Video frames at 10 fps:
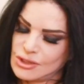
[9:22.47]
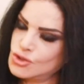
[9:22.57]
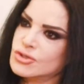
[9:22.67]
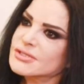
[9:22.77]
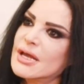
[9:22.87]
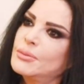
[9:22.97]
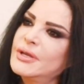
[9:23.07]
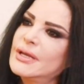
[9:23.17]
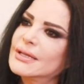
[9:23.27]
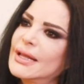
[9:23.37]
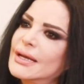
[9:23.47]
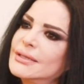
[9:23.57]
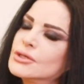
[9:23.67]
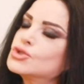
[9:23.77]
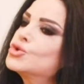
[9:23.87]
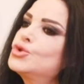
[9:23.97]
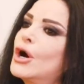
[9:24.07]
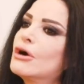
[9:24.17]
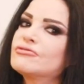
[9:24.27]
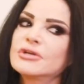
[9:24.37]
شو السلبيات اللي عندي شو
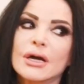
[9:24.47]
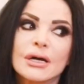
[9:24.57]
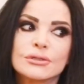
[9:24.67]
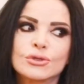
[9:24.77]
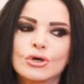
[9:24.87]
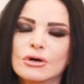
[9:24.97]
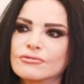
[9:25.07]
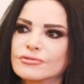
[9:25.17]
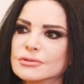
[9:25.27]
الضعف نقاط الضعف